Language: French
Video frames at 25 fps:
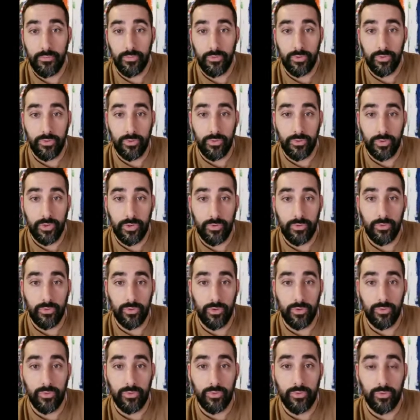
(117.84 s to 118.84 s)
ces émotions
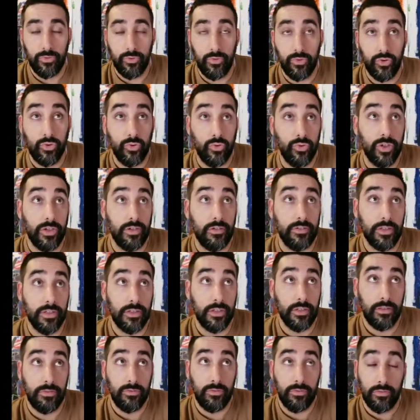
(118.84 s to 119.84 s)
que je, que je
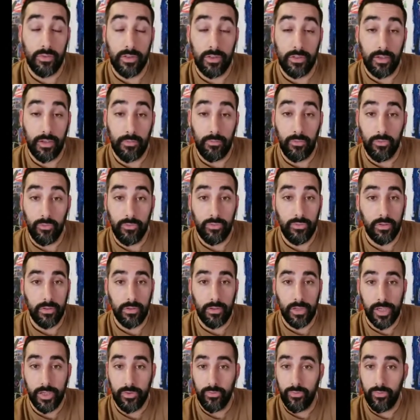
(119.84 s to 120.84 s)
retranscris sur les tableaux.